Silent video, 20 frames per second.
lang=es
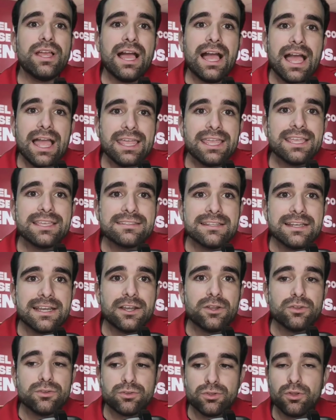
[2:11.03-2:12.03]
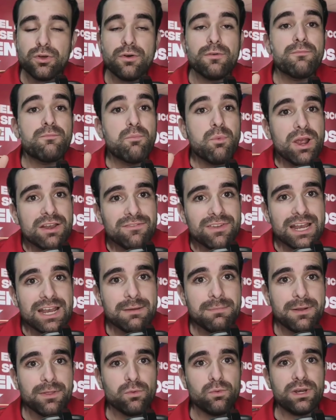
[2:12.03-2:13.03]
hay que salir con todo. Vuelve
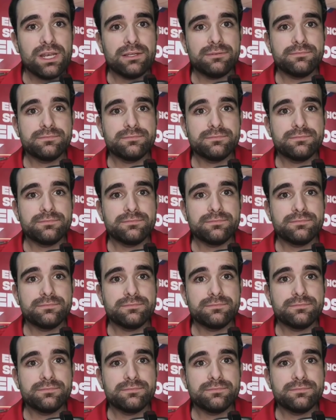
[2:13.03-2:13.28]
la Padula.